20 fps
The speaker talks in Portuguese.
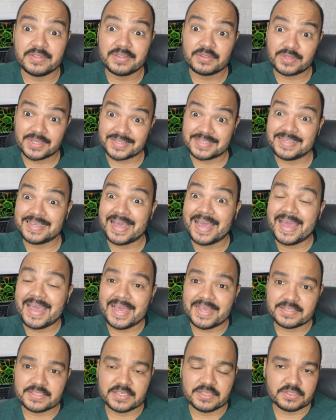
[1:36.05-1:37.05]
Então, assim,
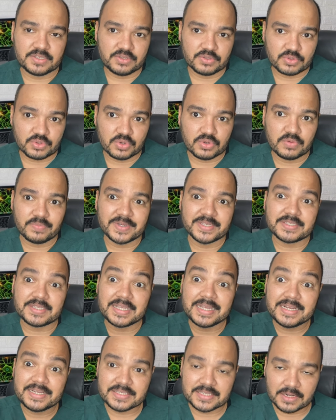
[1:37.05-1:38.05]
esses sintomas,
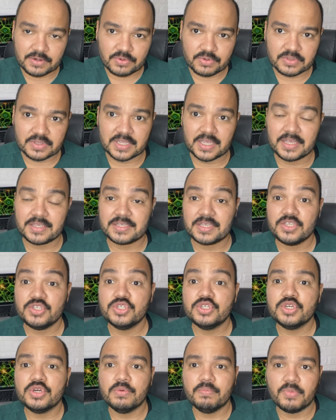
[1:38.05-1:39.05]
eles acontecem
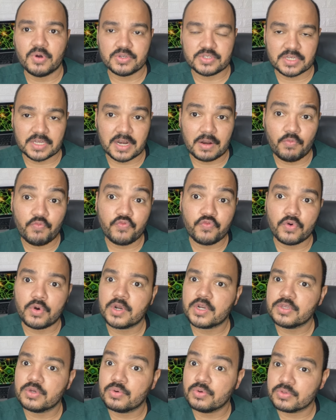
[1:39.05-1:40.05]
de um modo geral
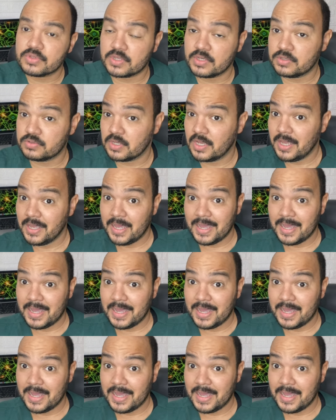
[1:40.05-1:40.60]
fora de contexto.